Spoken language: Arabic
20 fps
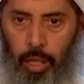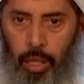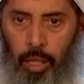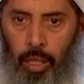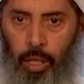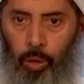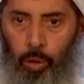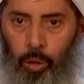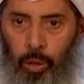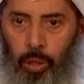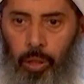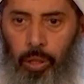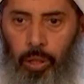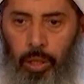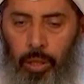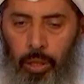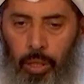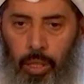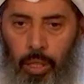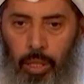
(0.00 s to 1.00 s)
والكل
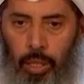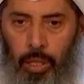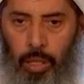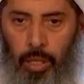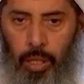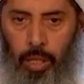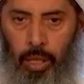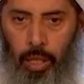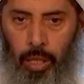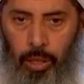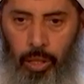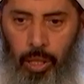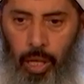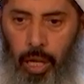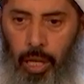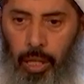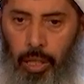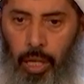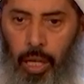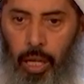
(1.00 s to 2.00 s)

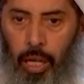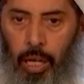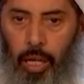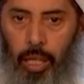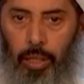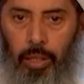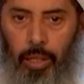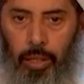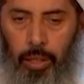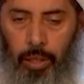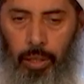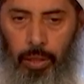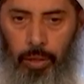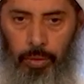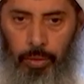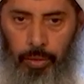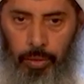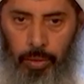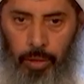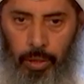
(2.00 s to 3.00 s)
شارك على قدر
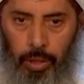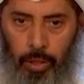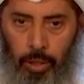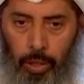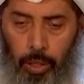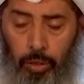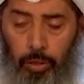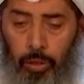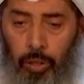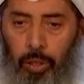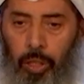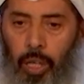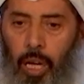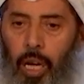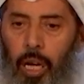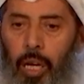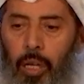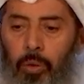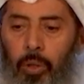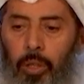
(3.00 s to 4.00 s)

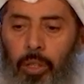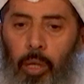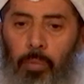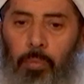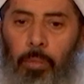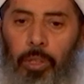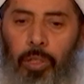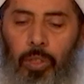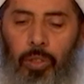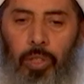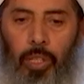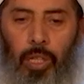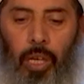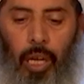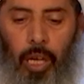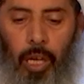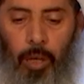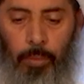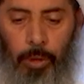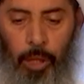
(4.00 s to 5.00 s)
الاستطاعة وتمت
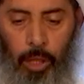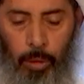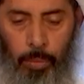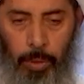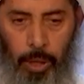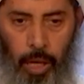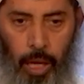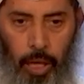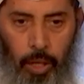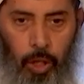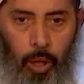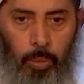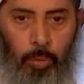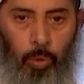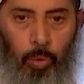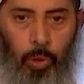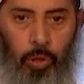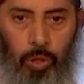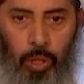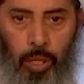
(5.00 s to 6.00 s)
الزيارة من قبل أكثر من
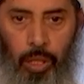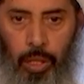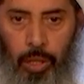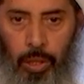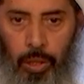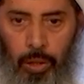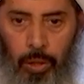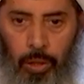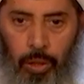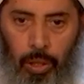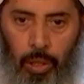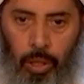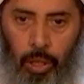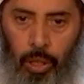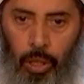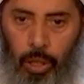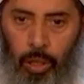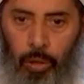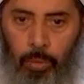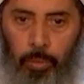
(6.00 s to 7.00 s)
وزير
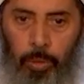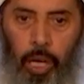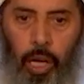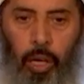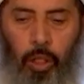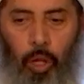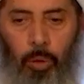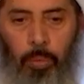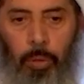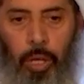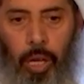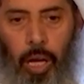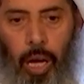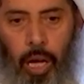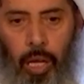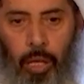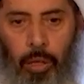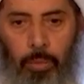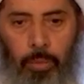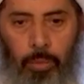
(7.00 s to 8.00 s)
ومن أكثر من
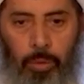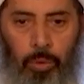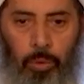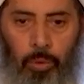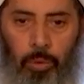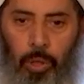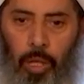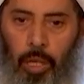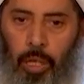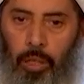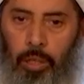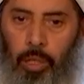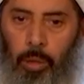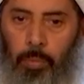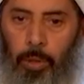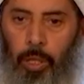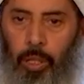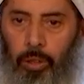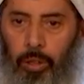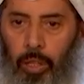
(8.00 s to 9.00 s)
نائب
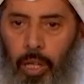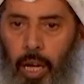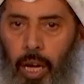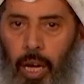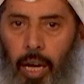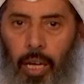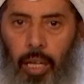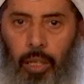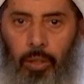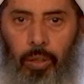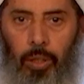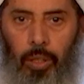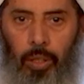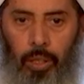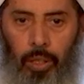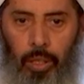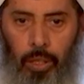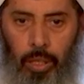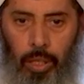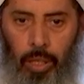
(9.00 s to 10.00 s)
وتم الاطلاع على كل
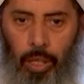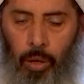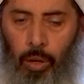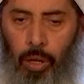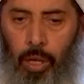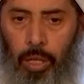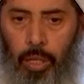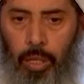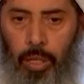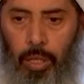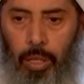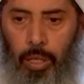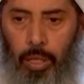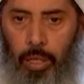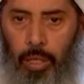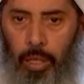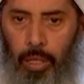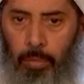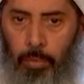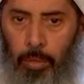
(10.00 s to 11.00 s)

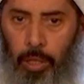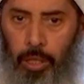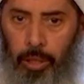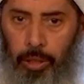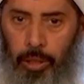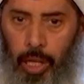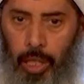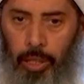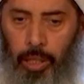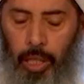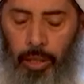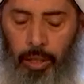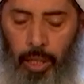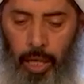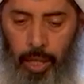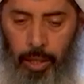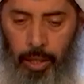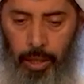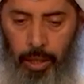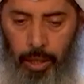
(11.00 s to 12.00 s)
آه، احتياجات
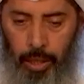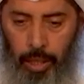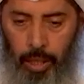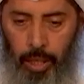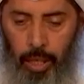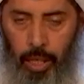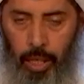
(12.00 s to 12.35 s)
هذه